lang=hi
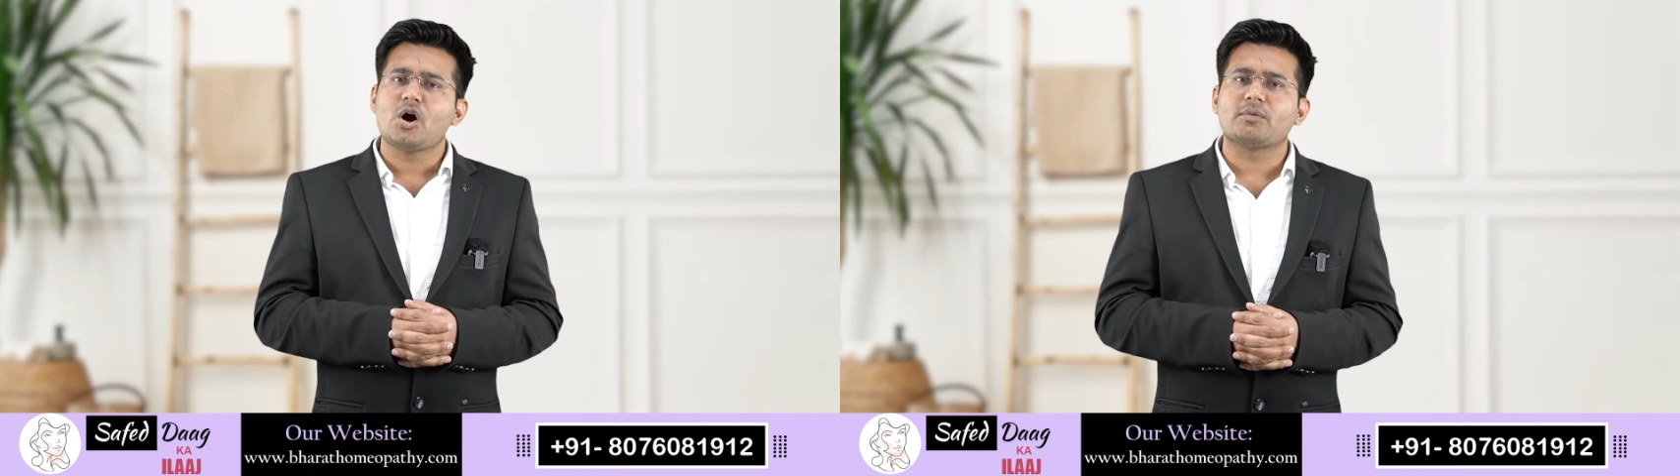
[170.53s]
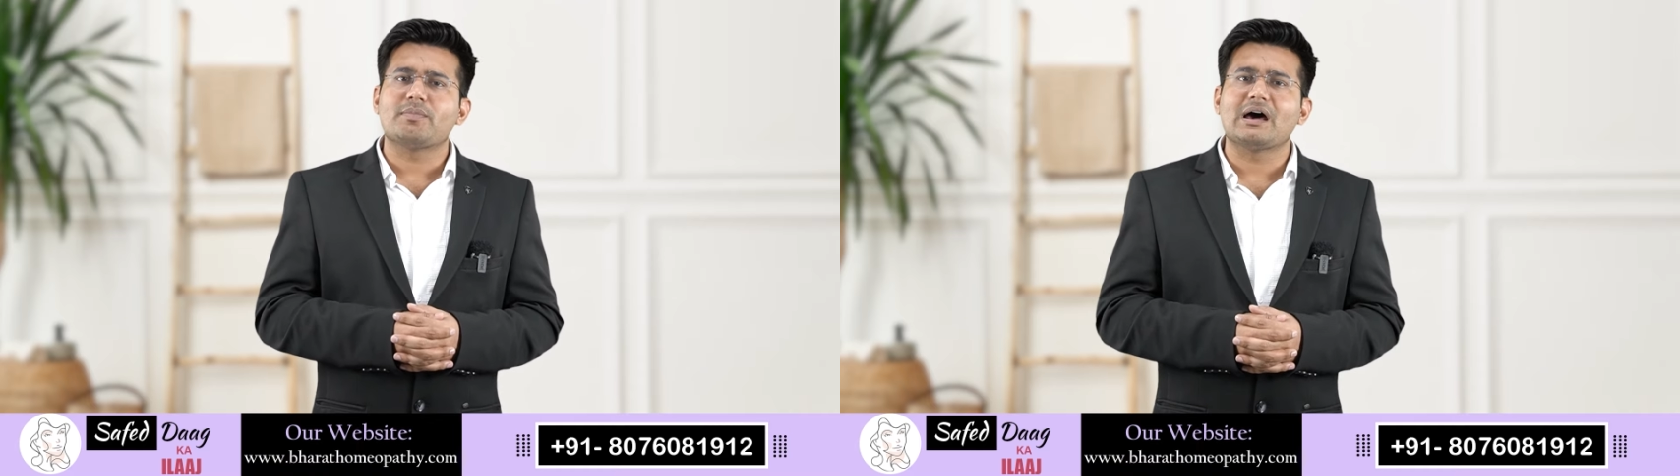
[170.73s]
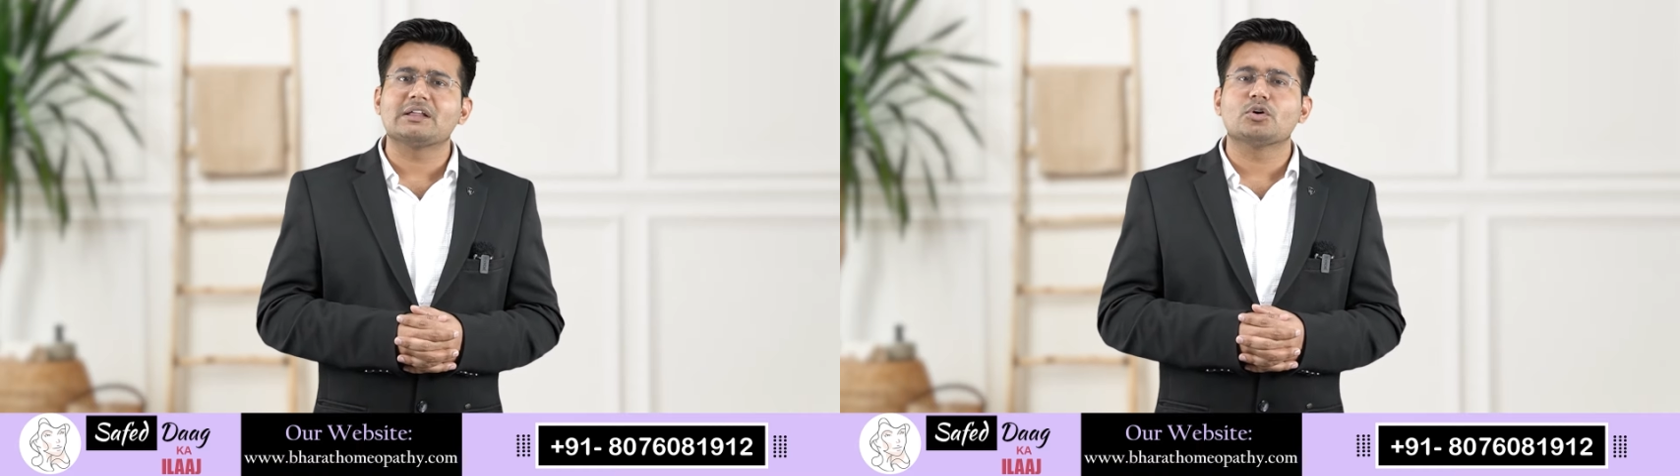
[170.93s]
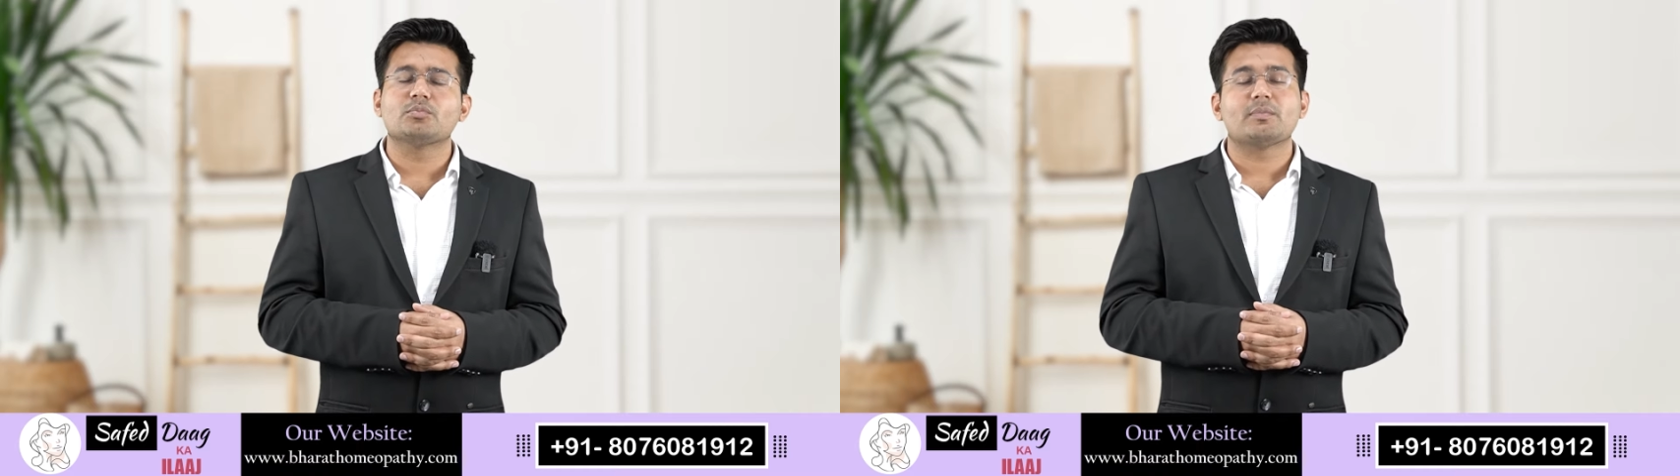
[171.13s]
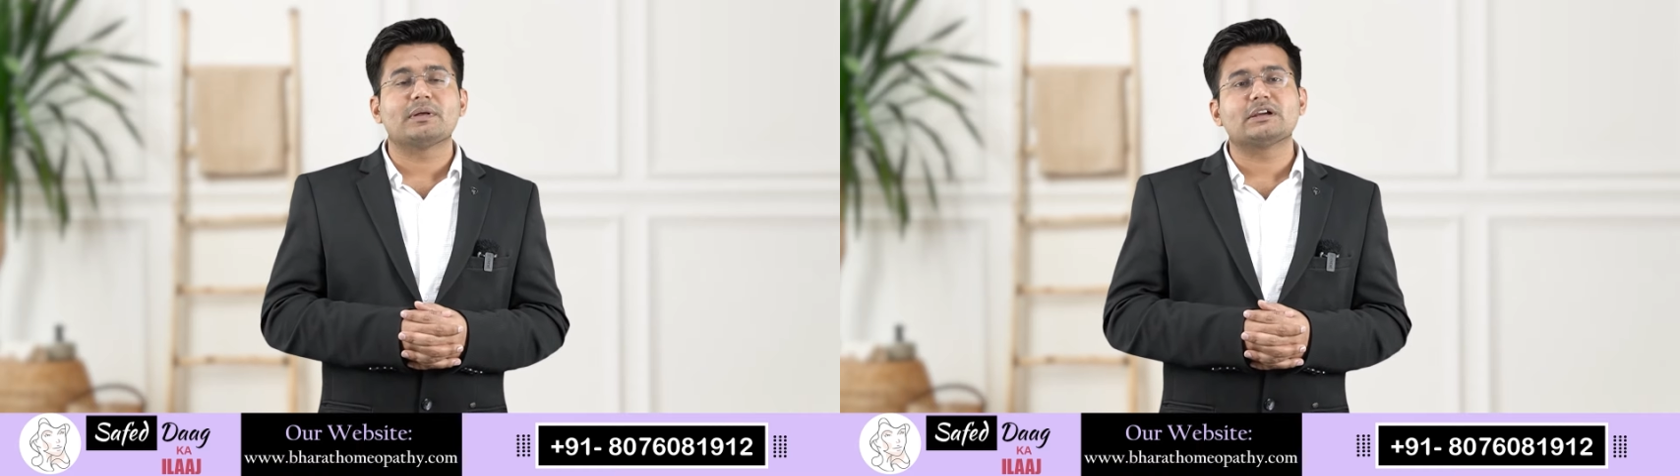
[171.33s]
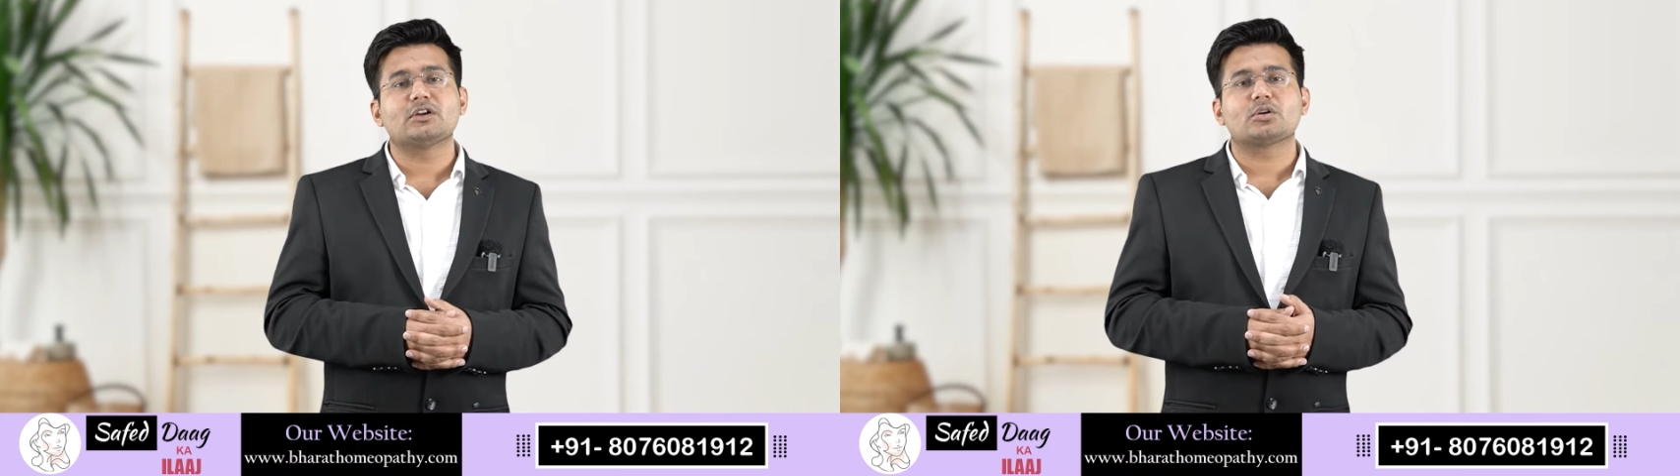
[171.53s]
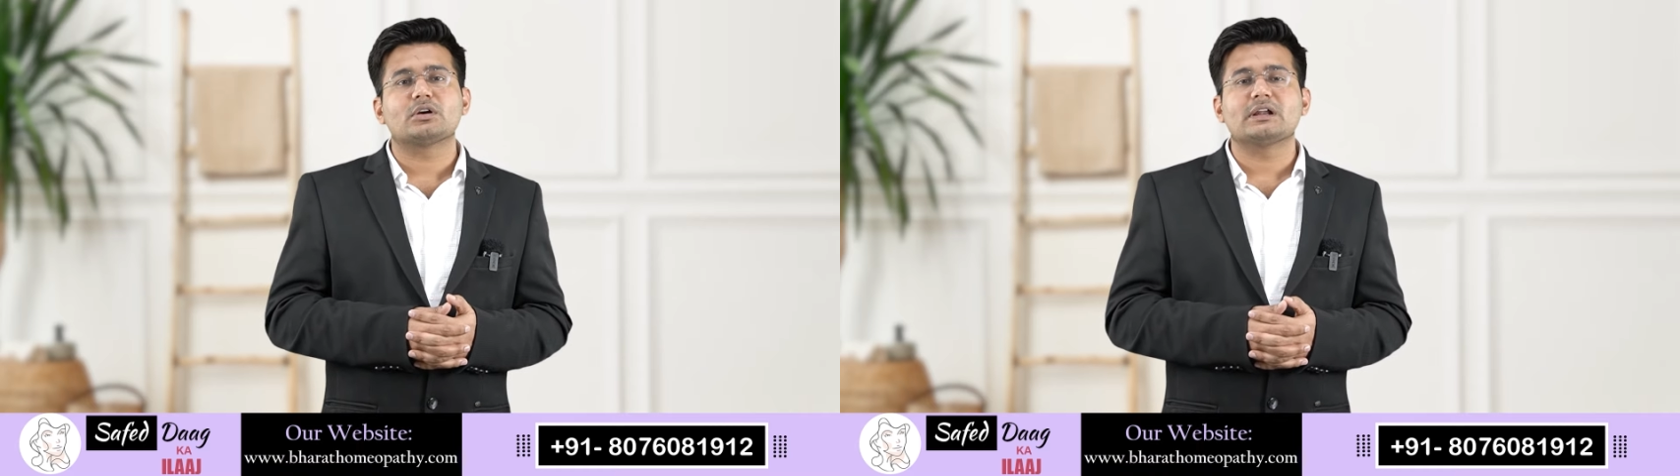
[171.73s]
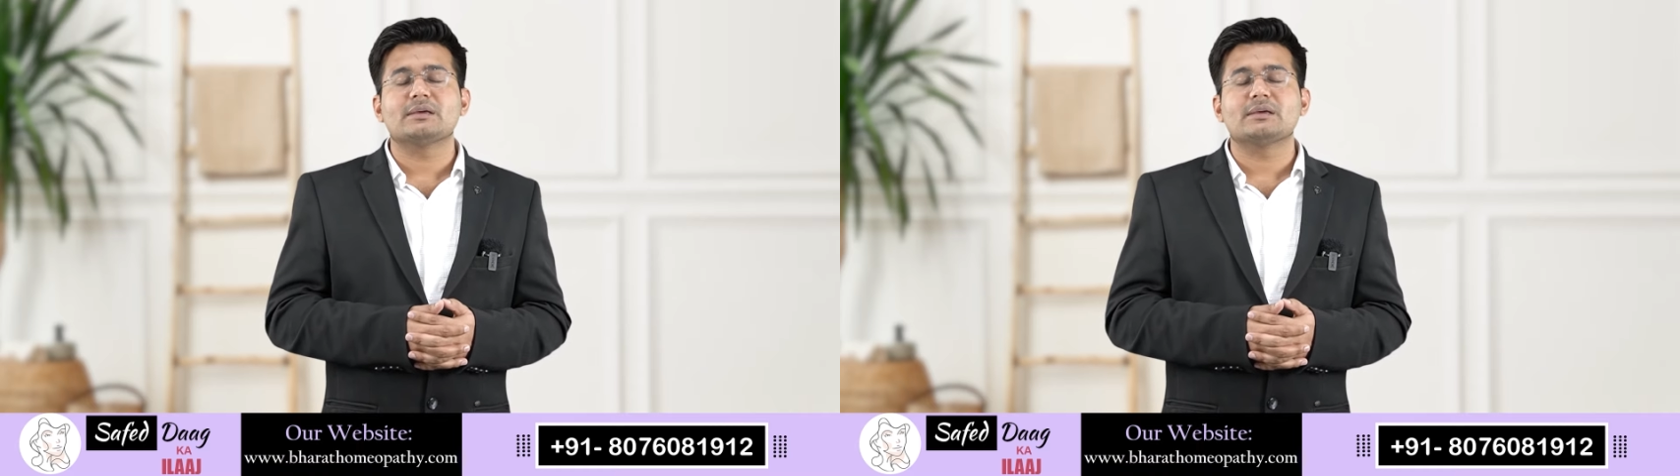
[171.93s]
और भारत होम्योपैथी डॉक्टर